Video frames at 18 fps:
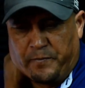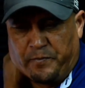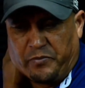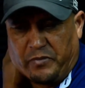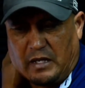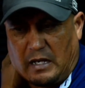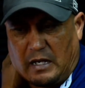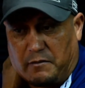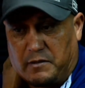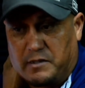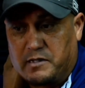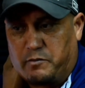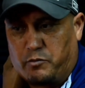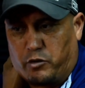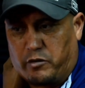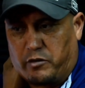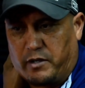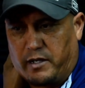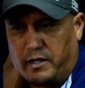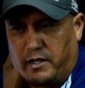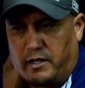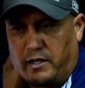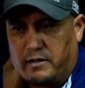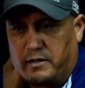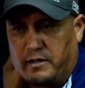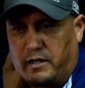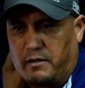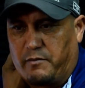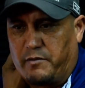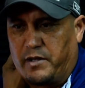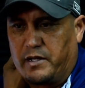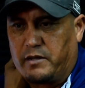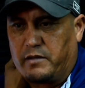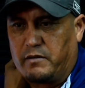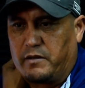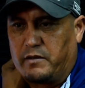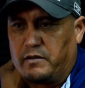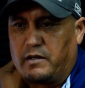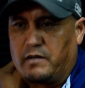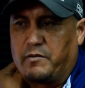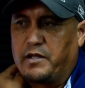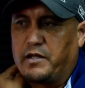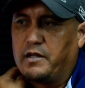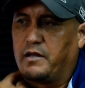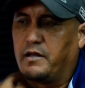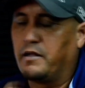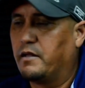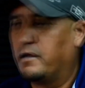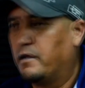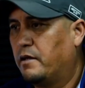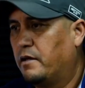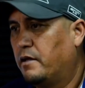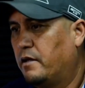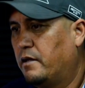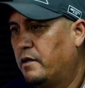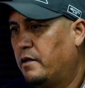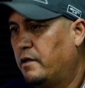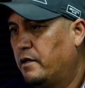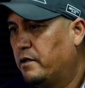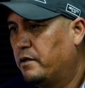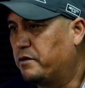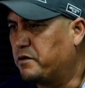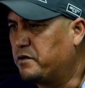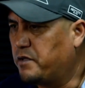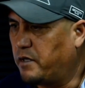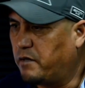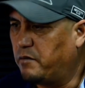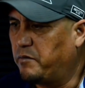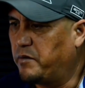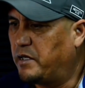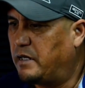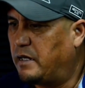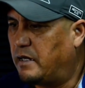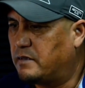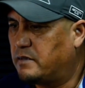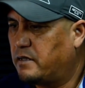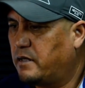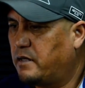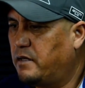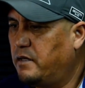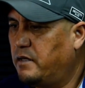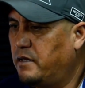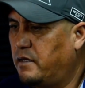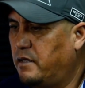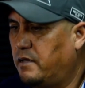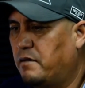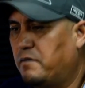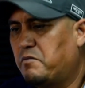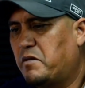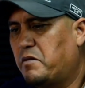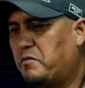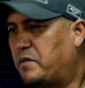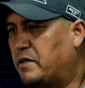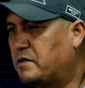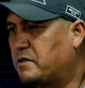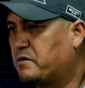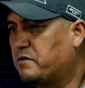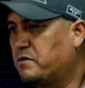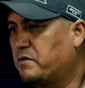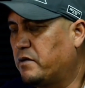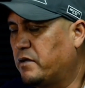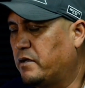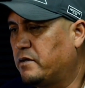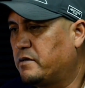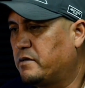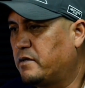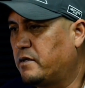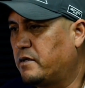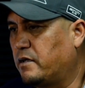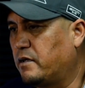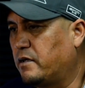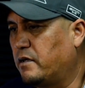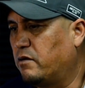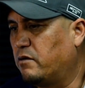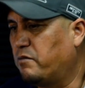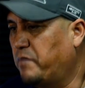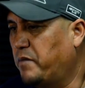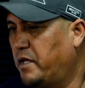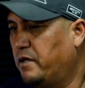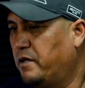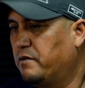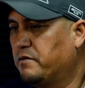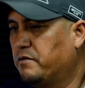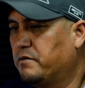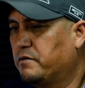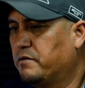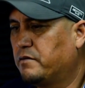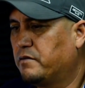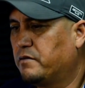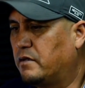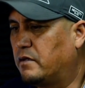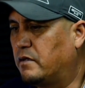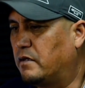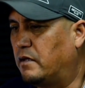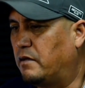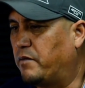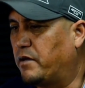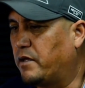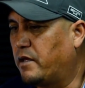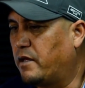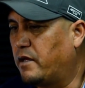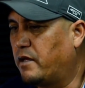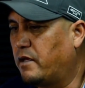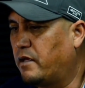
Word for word: A ver si puedo llegar al entrenamiento, le digo, en la mañana. Entonces llego a mi casa aquí, me paso este, el domingo, en la mañana, el